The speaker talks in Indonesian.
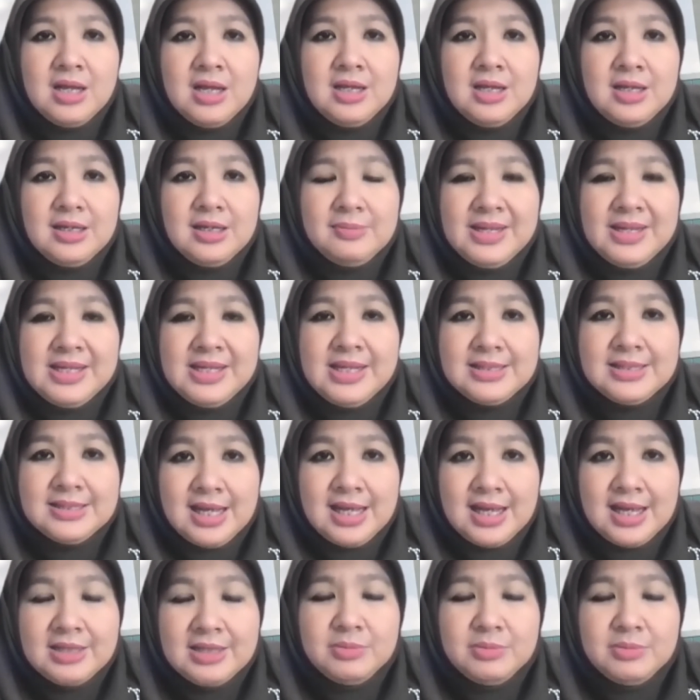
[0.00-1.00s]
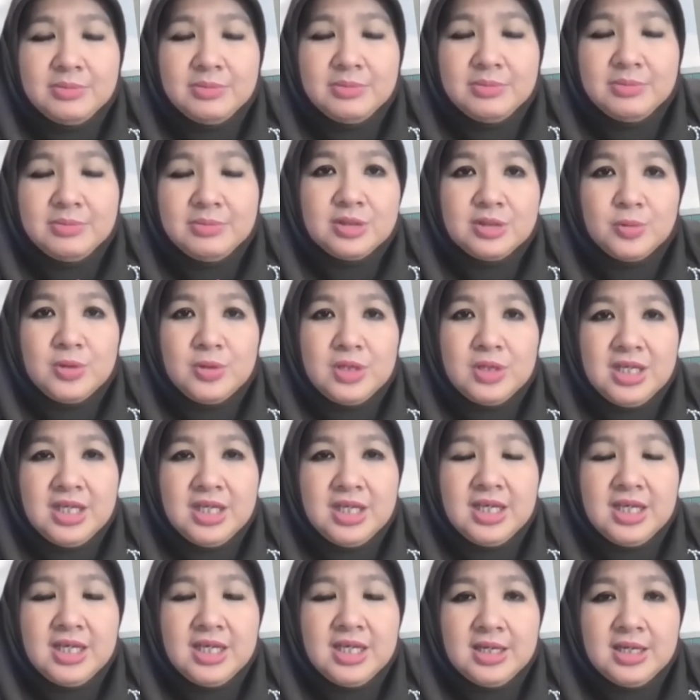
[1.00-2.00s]
uh, pada saat
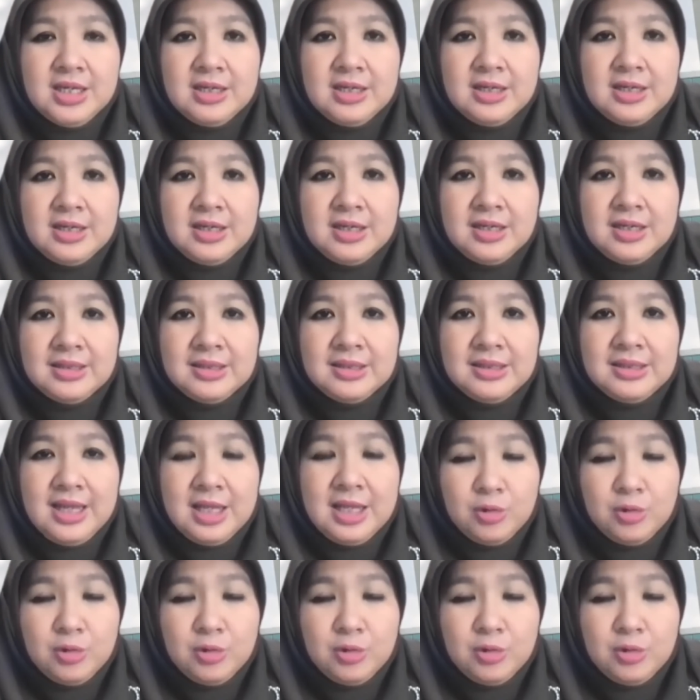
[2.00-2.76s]
memasuki uh,